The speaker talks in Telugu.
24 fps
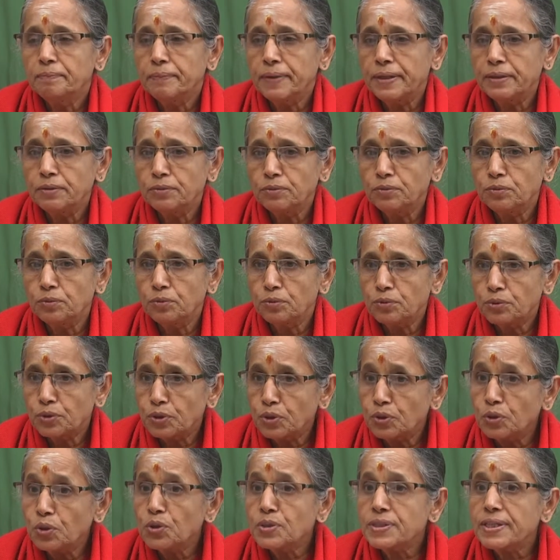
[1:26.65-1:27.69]
మనం
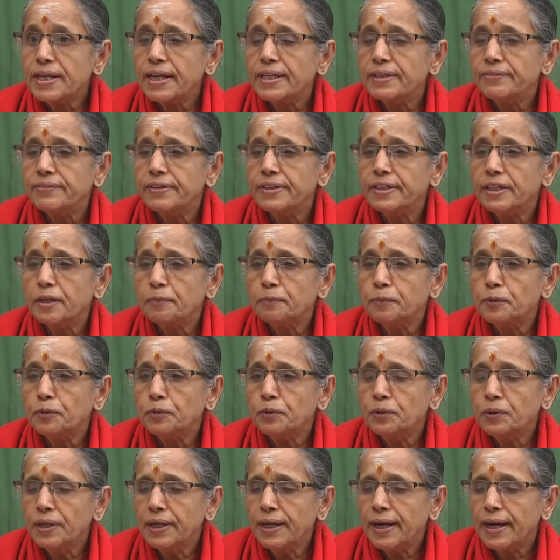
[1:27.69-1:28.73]
రెండోసారి విన్నప్పుడు
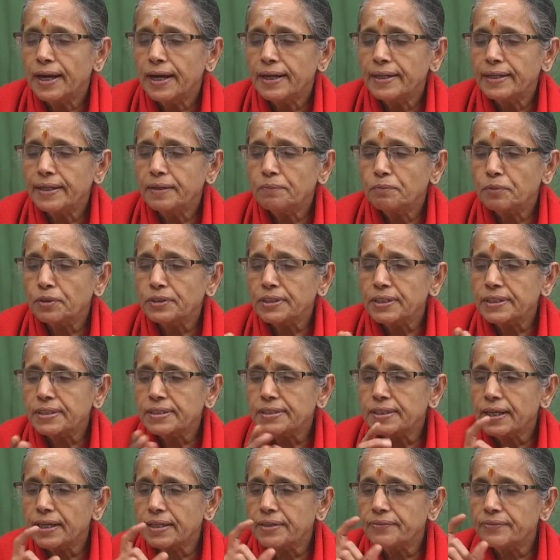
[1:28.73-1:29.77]
అంటే
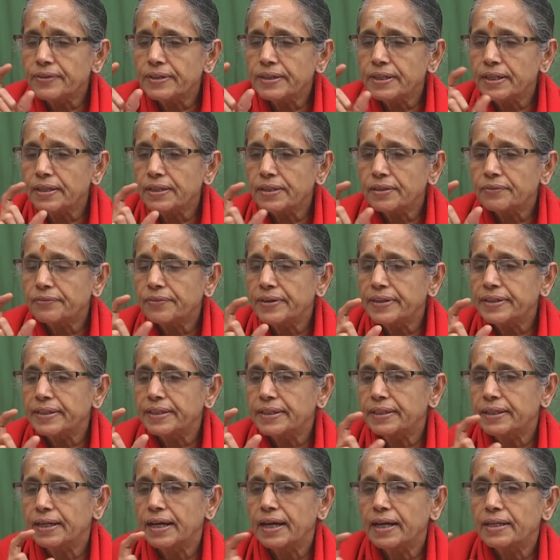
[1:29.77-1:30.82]
మొదటిసారి విన్నటువంటి
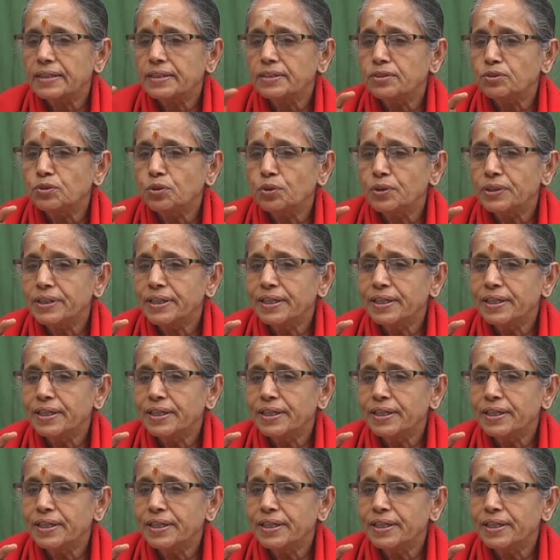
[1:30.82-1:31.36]
జ్ఞానంతో